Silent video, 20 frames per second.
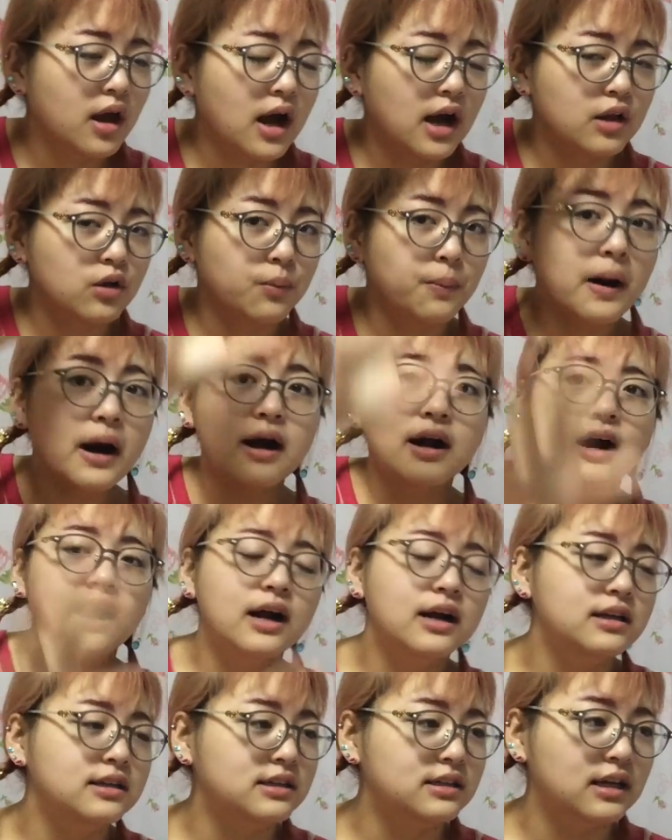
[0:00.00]
あの、
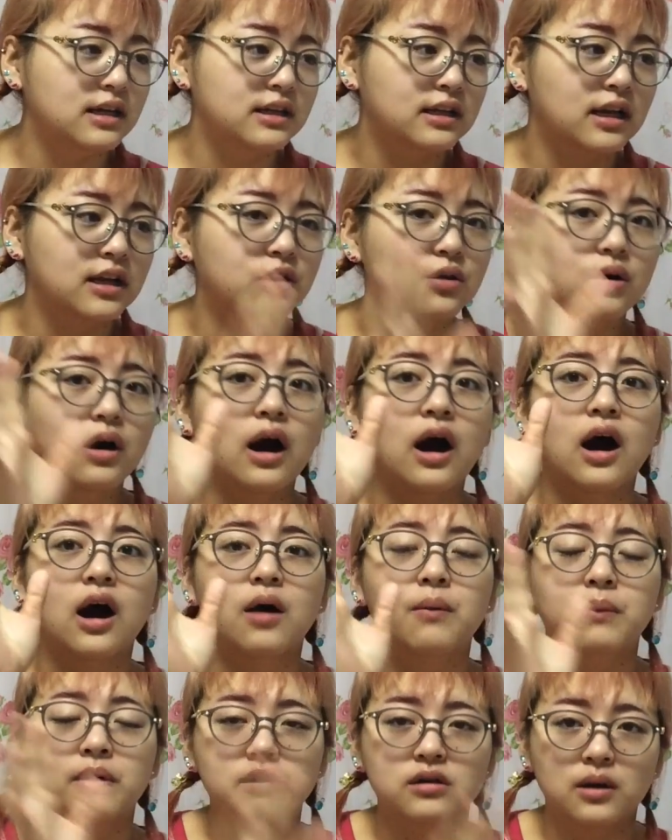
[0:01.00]
パーカーにできたりと
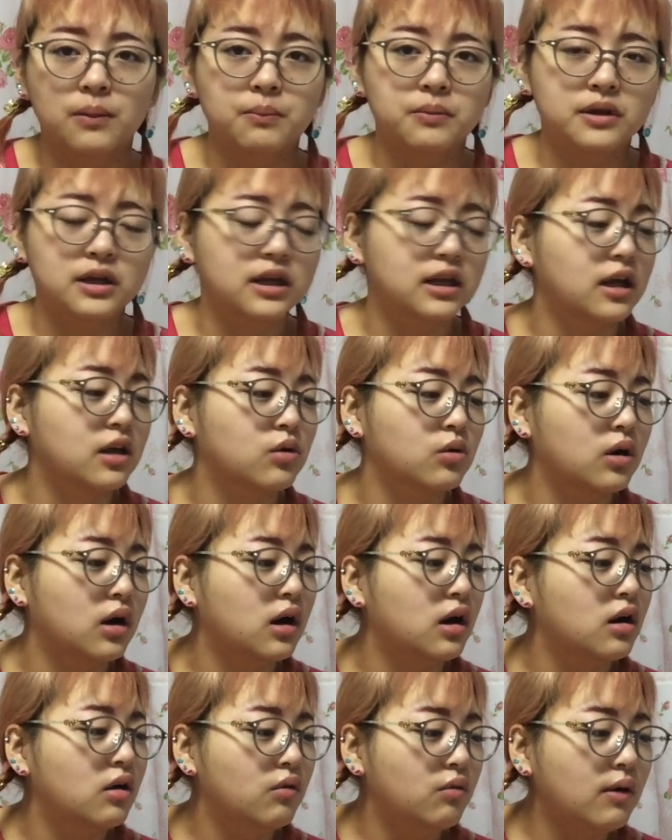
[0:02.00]
か、マグカップにできたりと
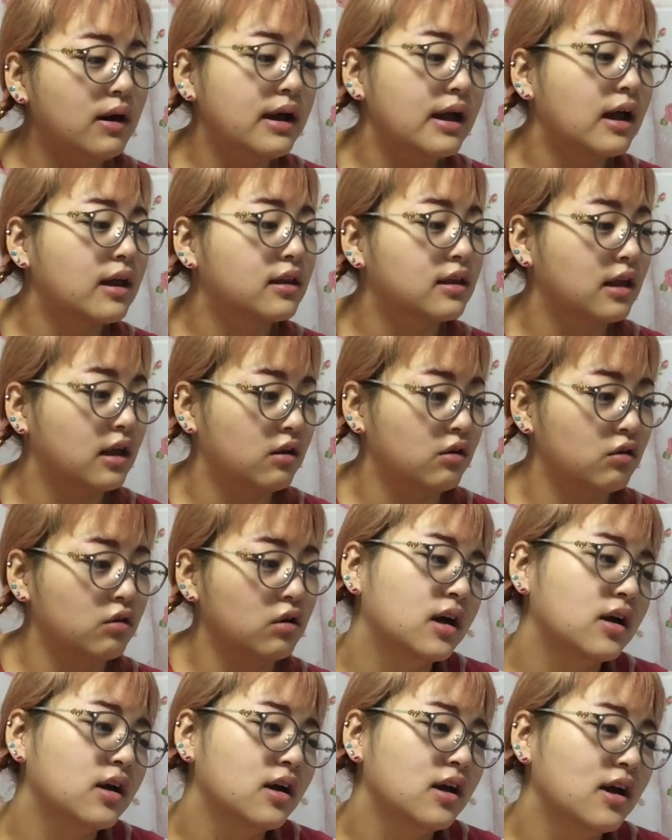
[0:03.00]
かはやってる。
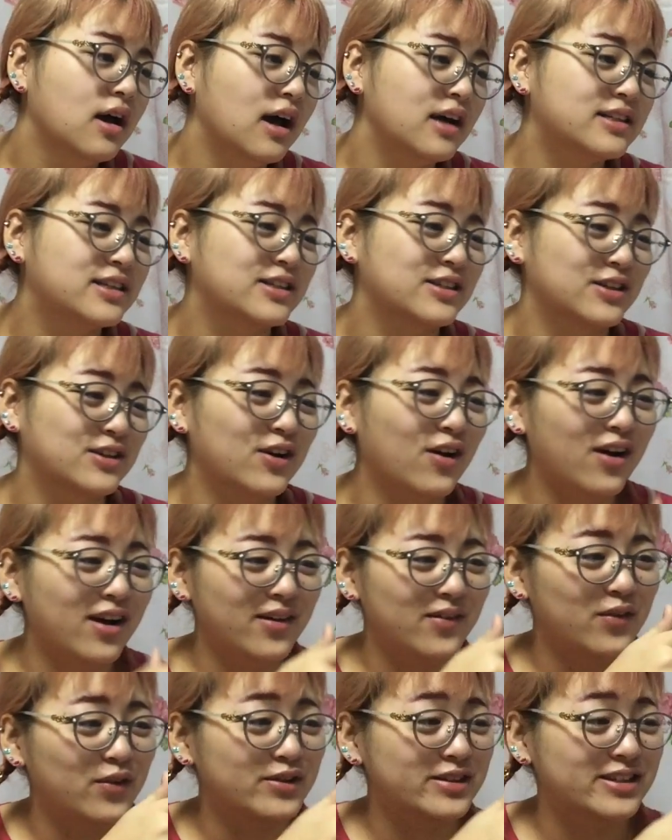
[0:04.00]
あ、すご
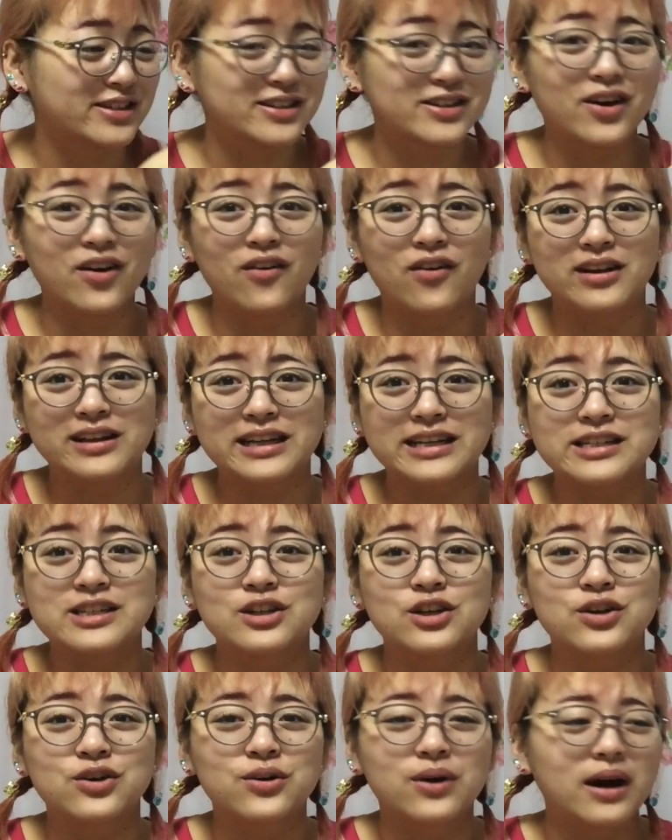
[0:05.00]
いもうすごい。私
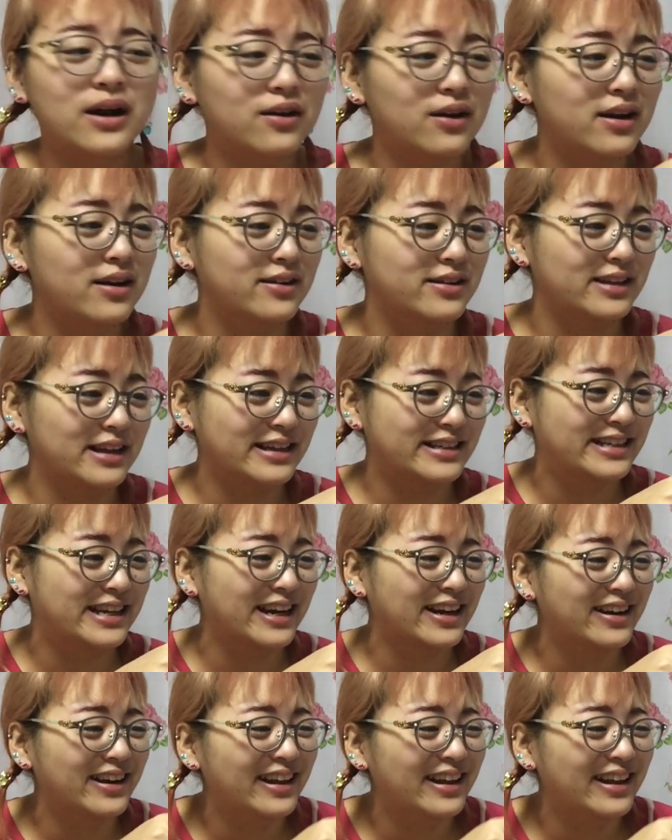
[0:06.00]
の URL だし。